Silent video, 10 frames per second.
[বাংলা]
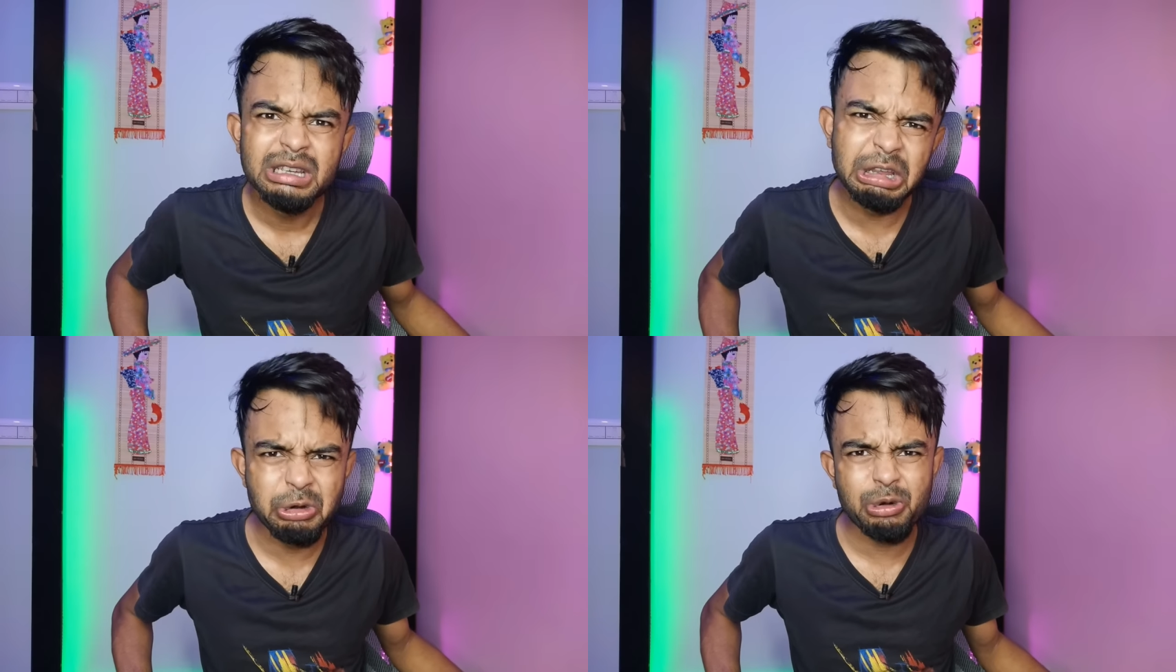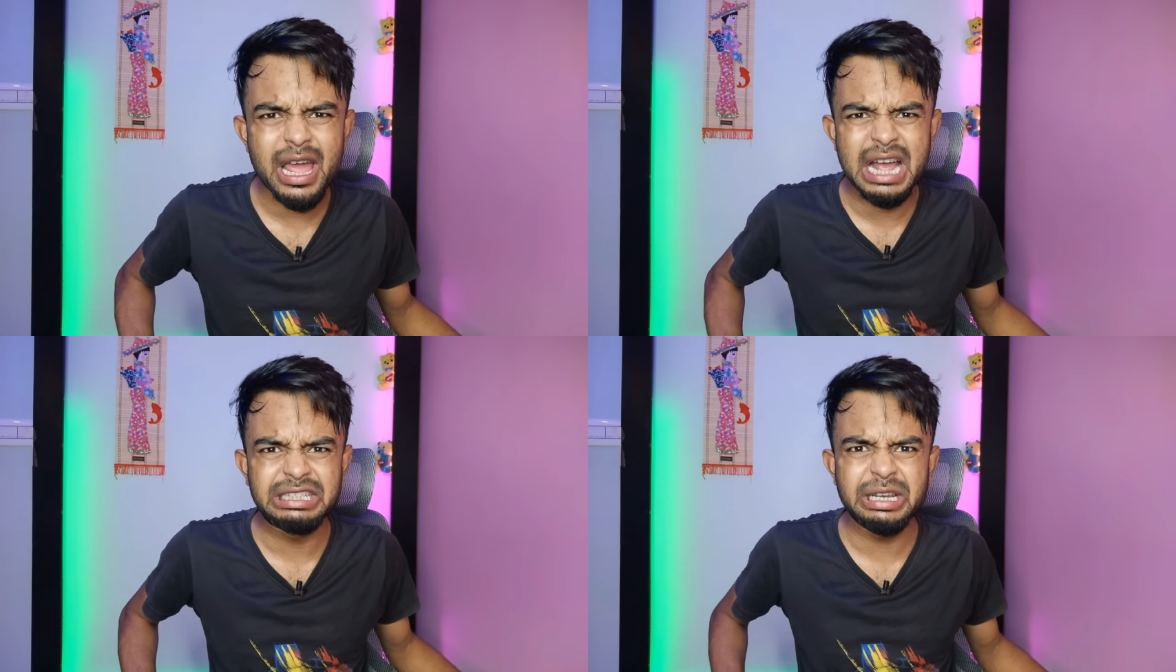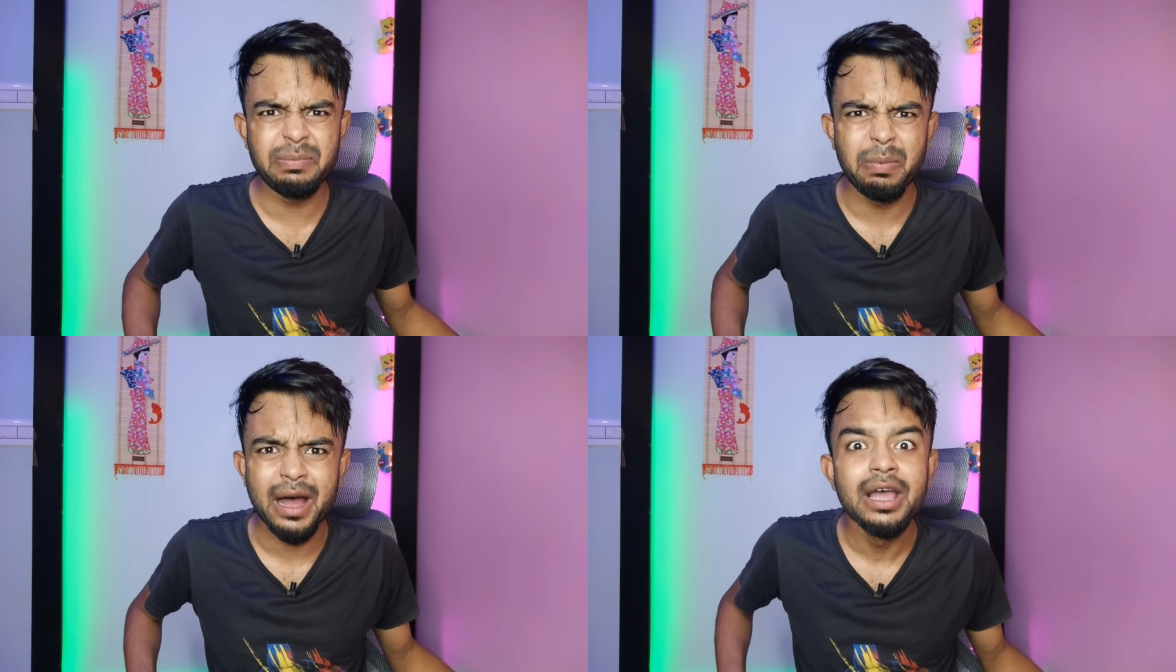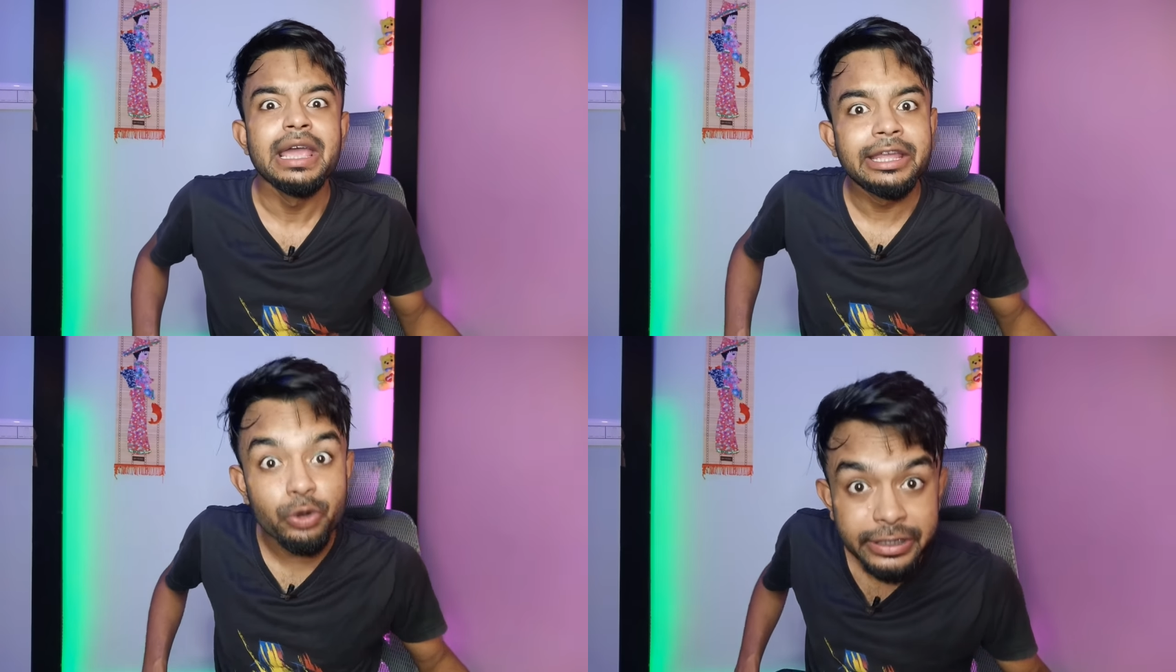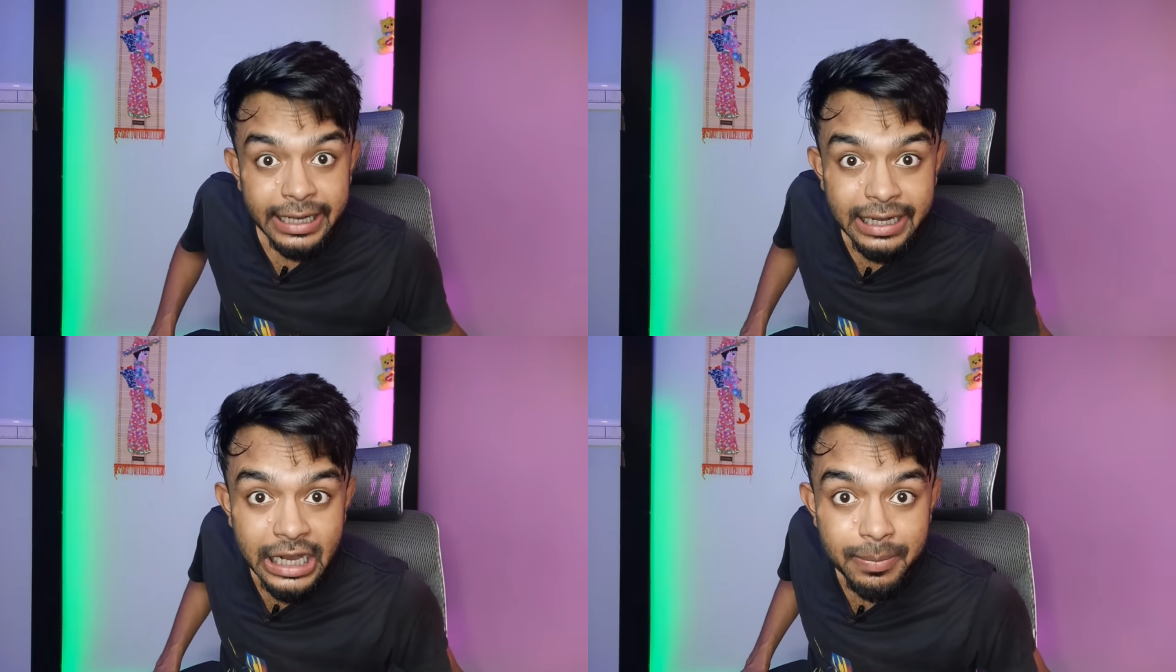কি নোংরা হাসি রে বাবা কিন্তু
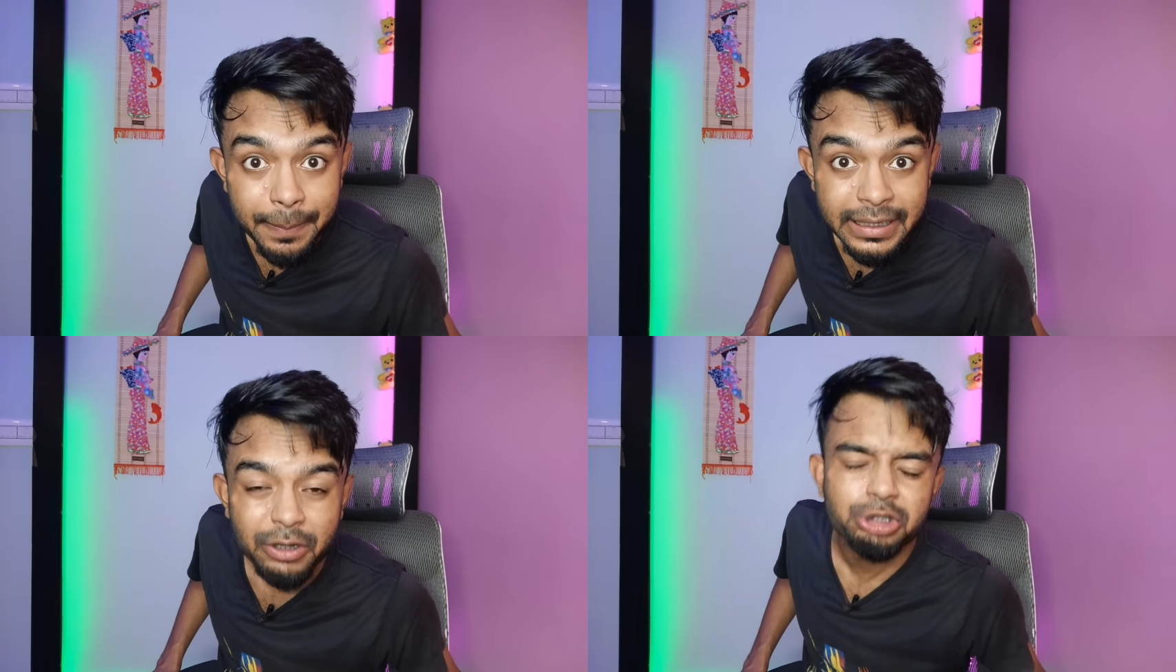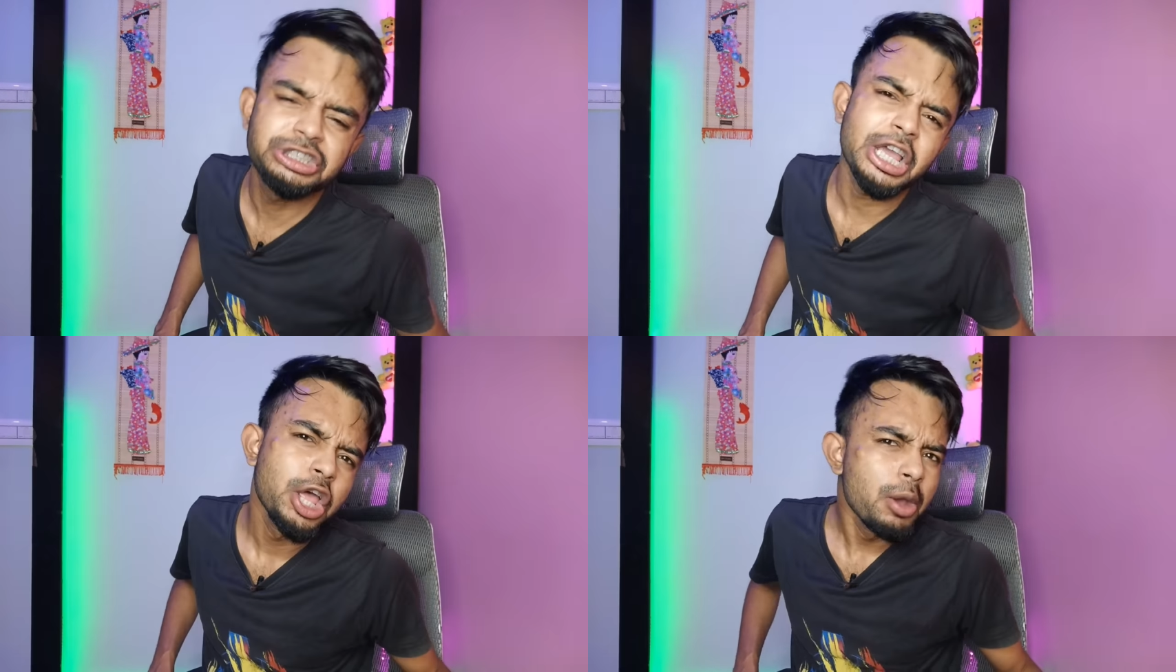ডেলিকেট ব্যাপারটা হচ্ছে